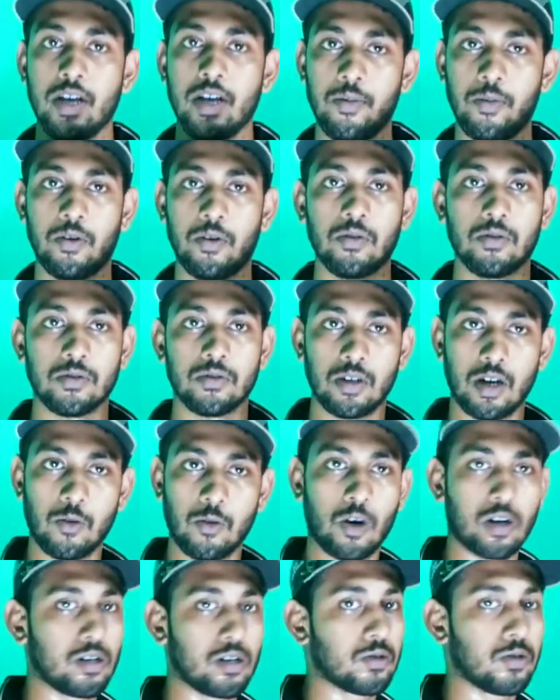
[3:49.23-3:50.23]
এবং যারা
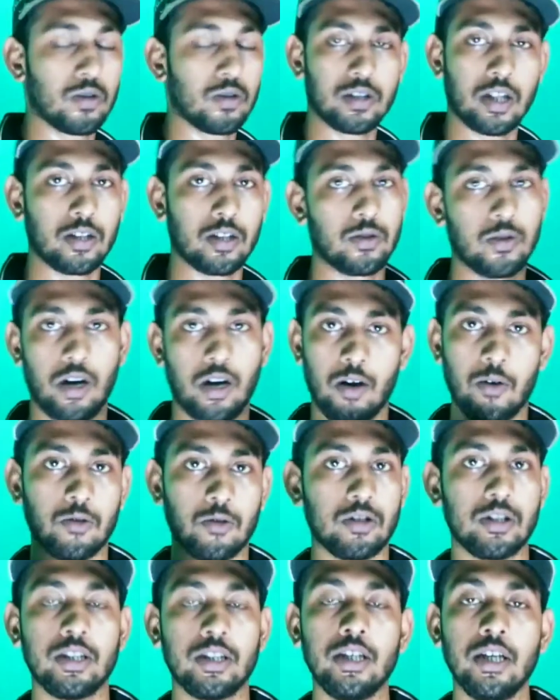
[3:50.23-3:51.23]
ওয়ার্কআউট করো তাদের তো খাওয়া
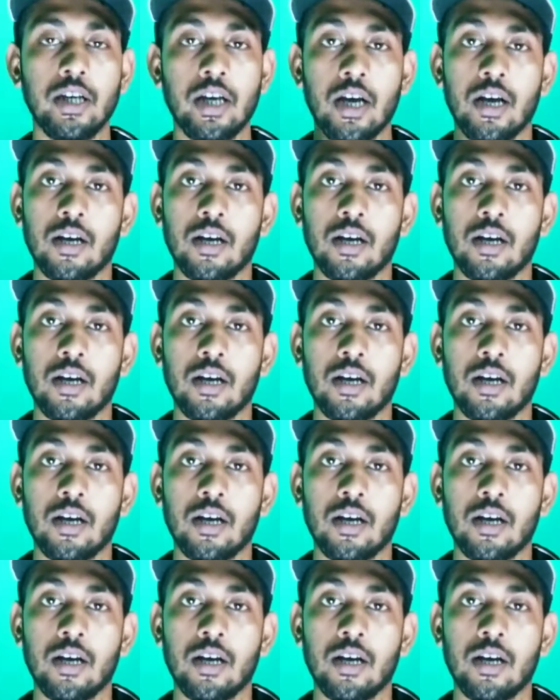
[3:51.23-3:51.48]
উচিতই